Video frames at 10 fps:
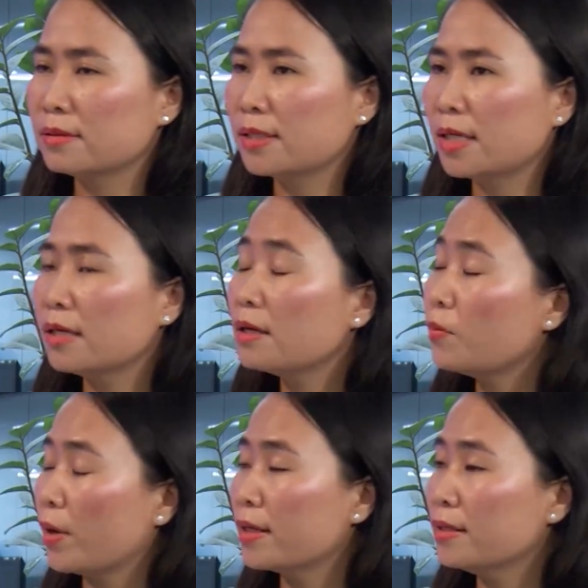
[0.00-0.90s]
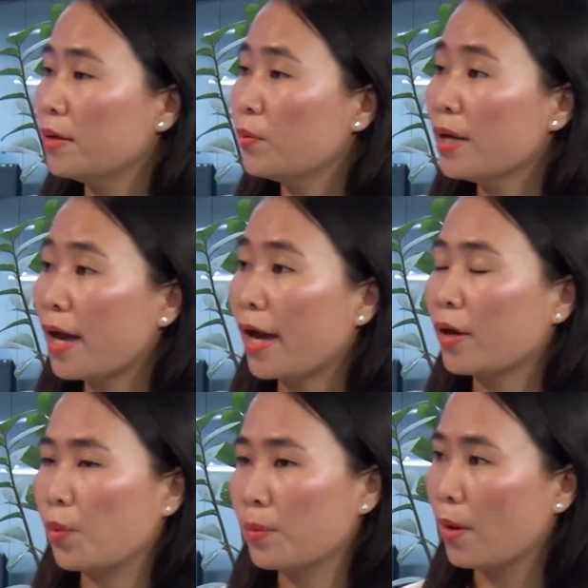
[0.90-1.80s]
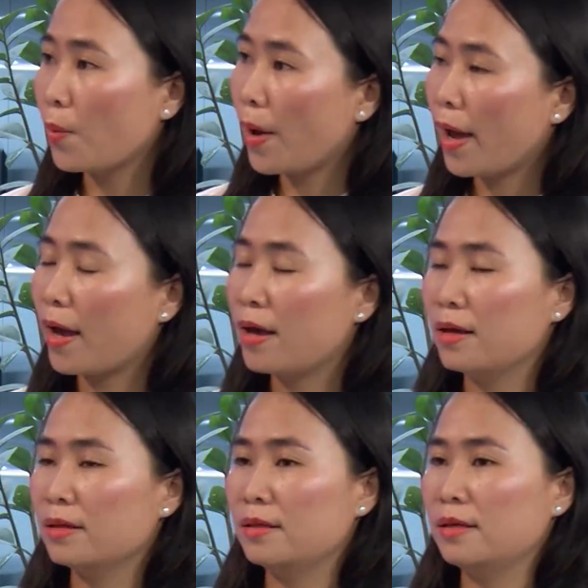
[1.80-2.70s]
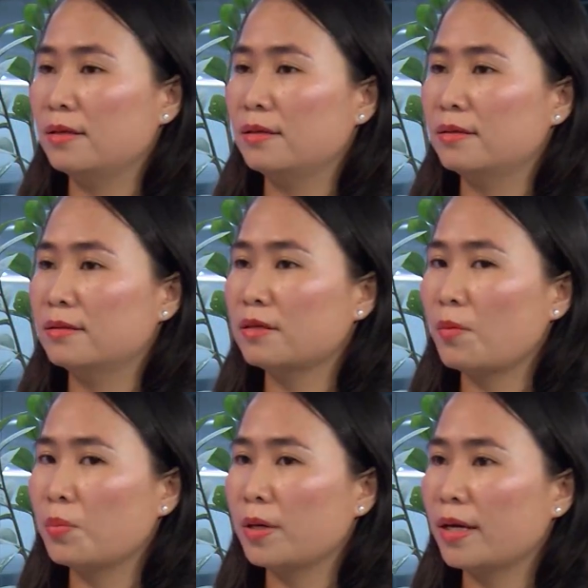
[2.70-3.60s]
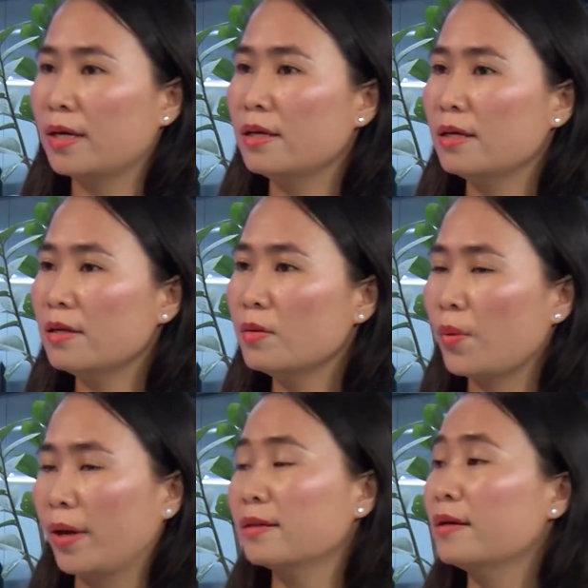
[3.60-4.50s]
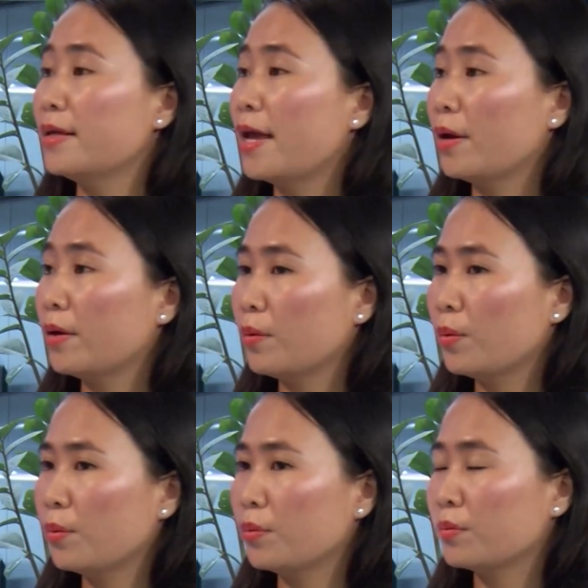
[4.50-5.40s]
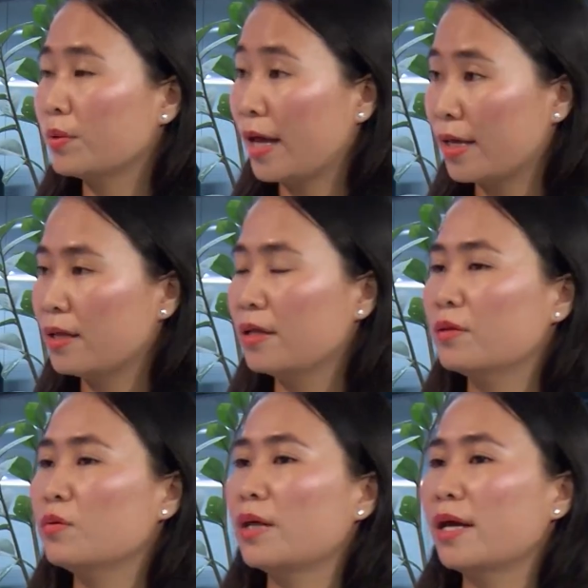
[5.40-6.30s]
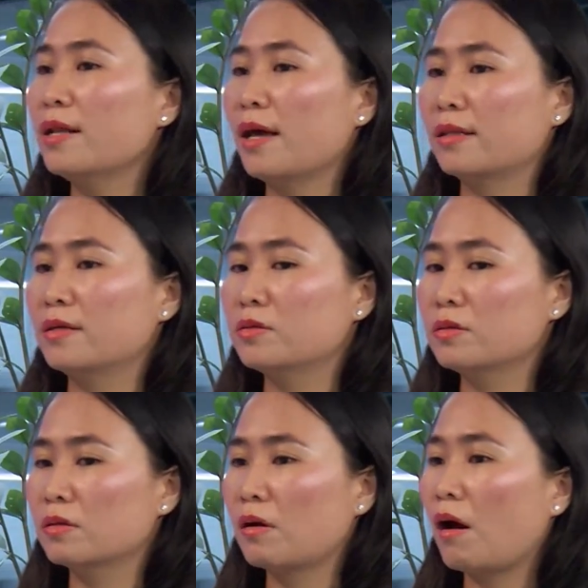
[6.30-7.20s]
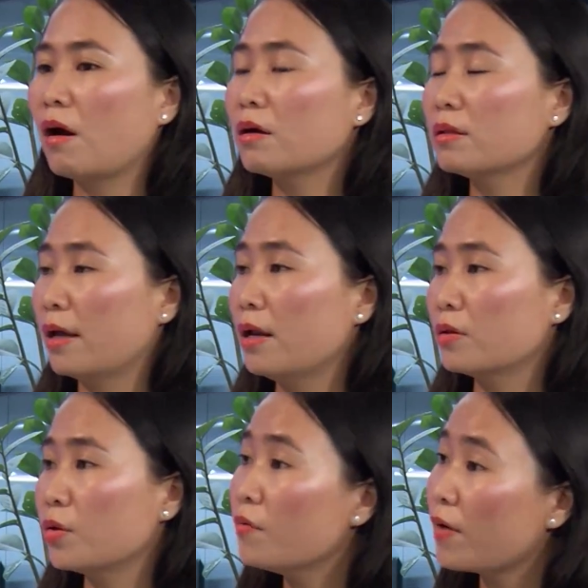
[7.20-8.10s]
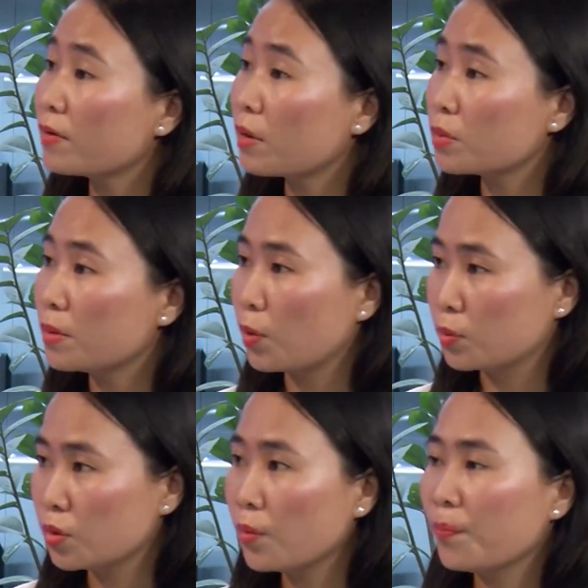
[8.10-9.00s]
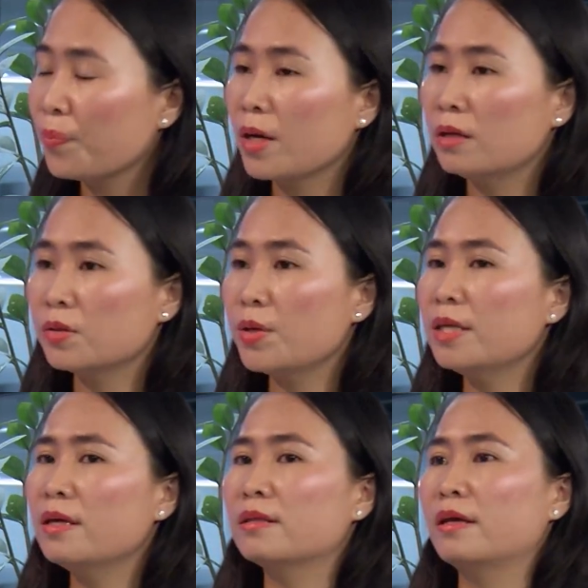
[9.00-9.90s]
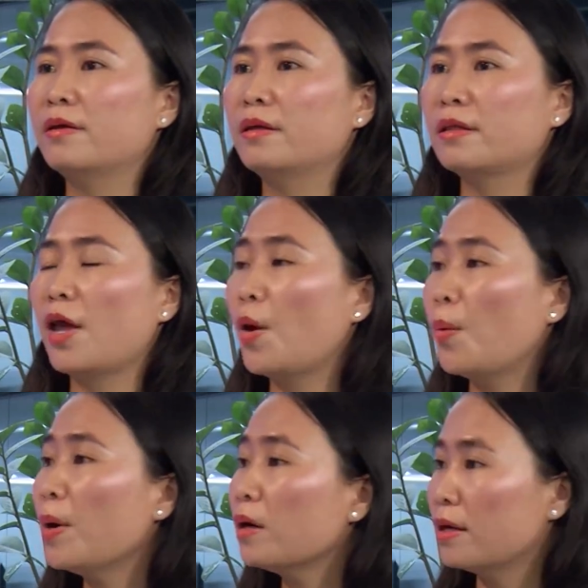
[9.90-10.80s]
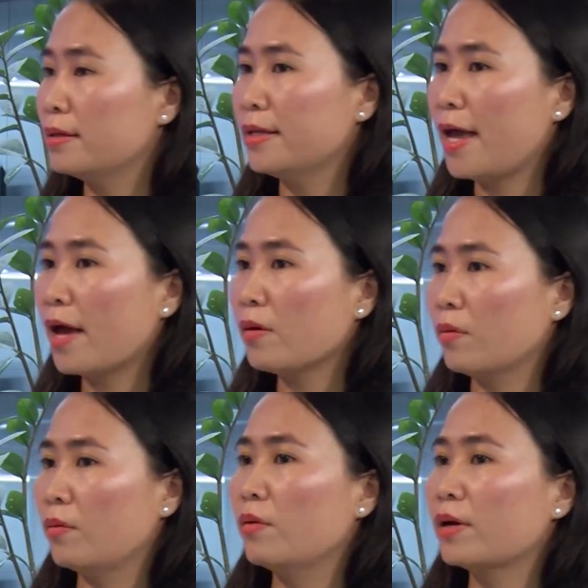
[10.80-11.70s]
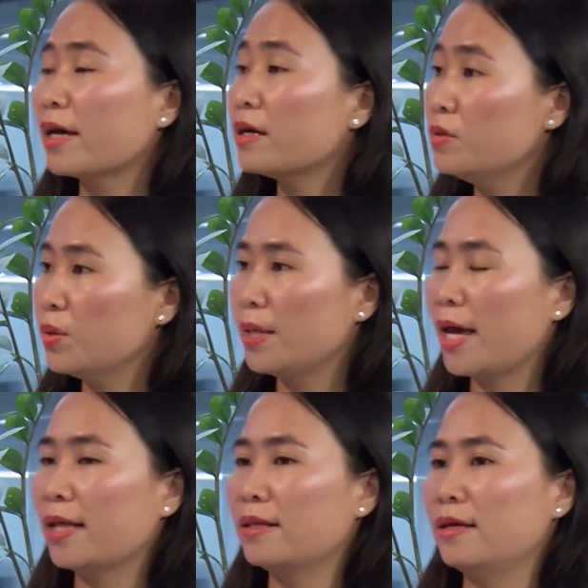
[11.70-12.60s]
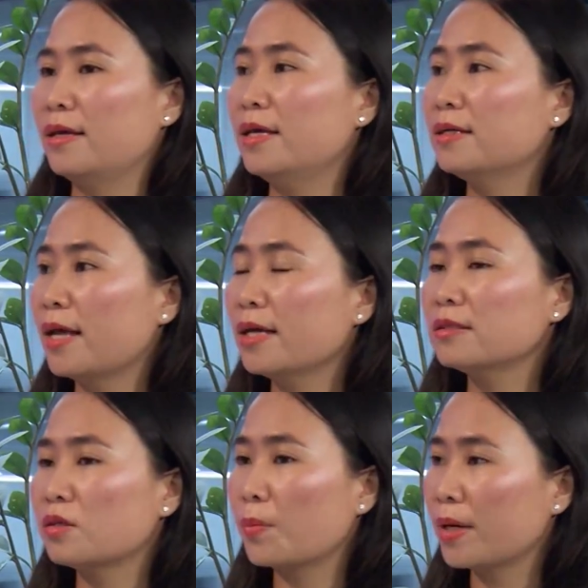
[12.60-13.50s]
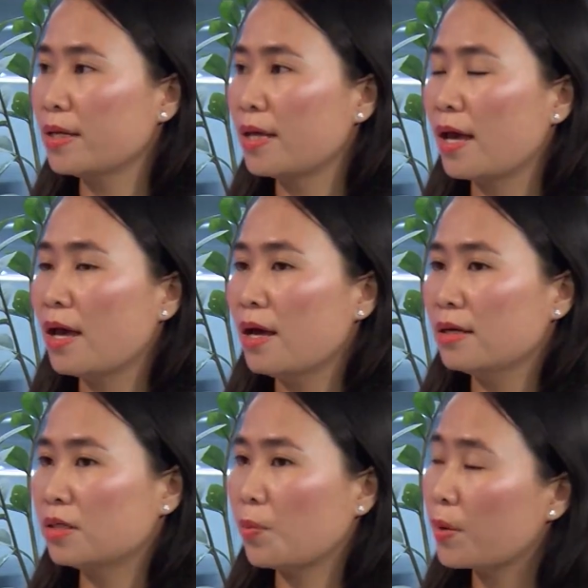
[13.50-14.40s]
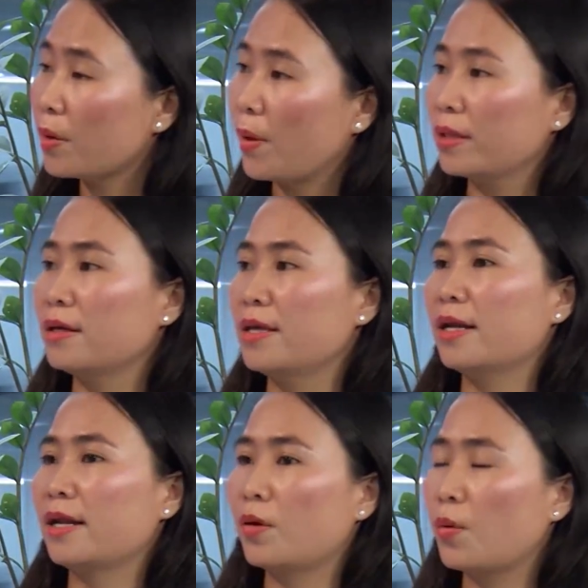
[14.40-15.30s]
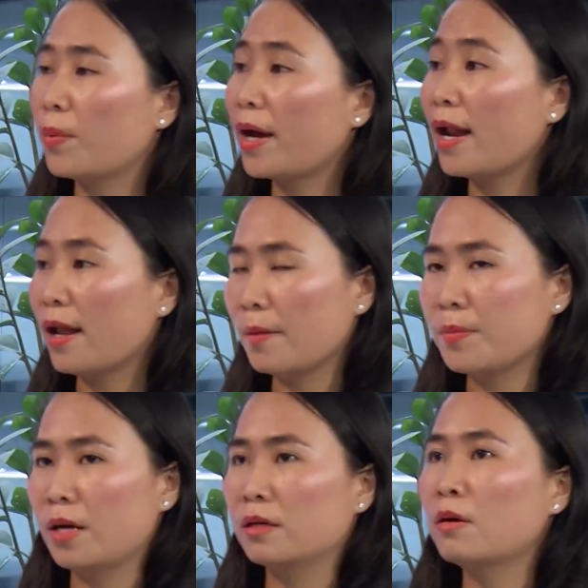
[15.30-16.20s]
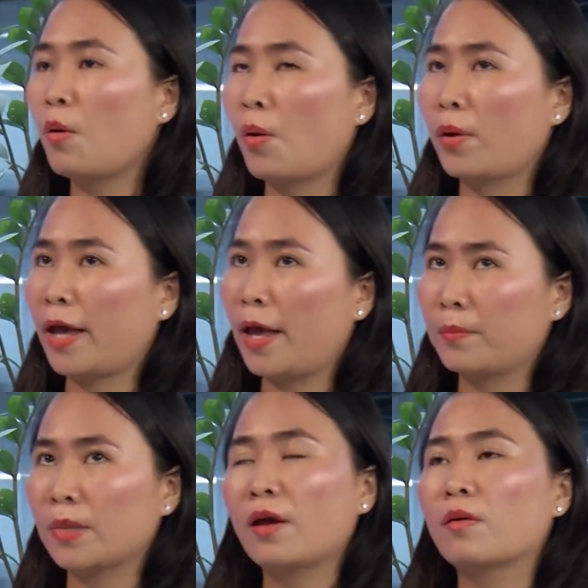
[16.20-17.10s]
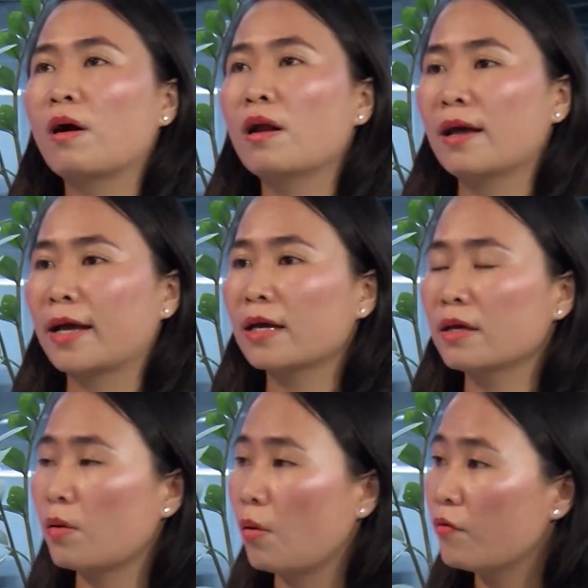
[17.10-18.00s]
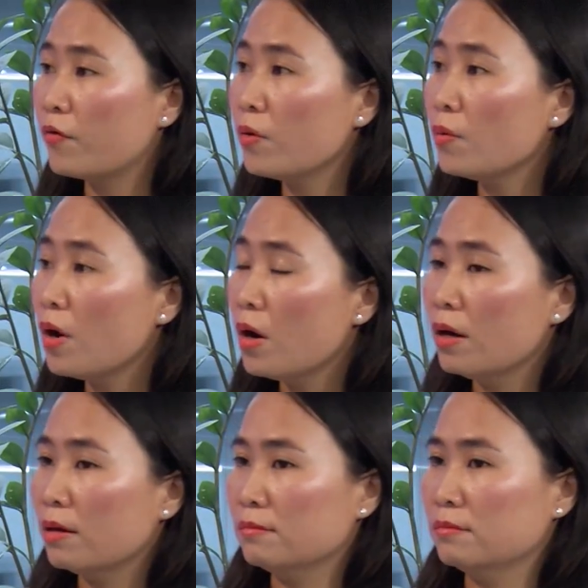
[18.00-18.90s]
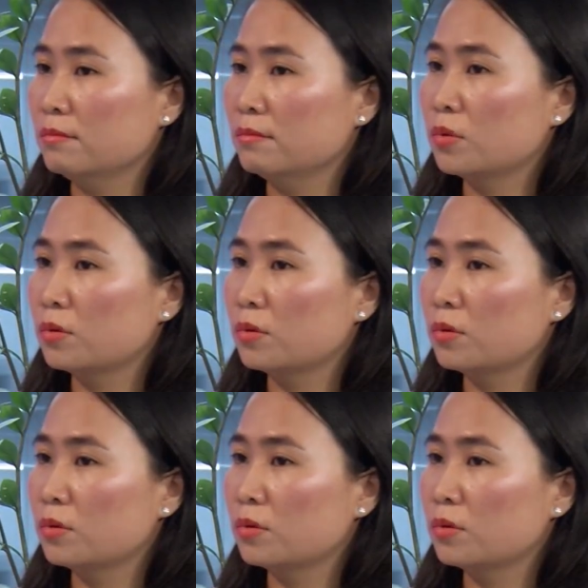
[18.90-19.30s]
cái kết quả kinh doanh quý 2 cũng đã qua thì trong cái khoảng thời gian này thì tôi thấy là thị trường có có thể là thiếu vắng thông tin một chút tuy nhiên thì theo mức định giá của các cái chuyên gia thì index trong cái gia, trong cái khoảng thời gian này cũng khá là hấp dẫn kèm theo đó là các cái cổ phiếu um,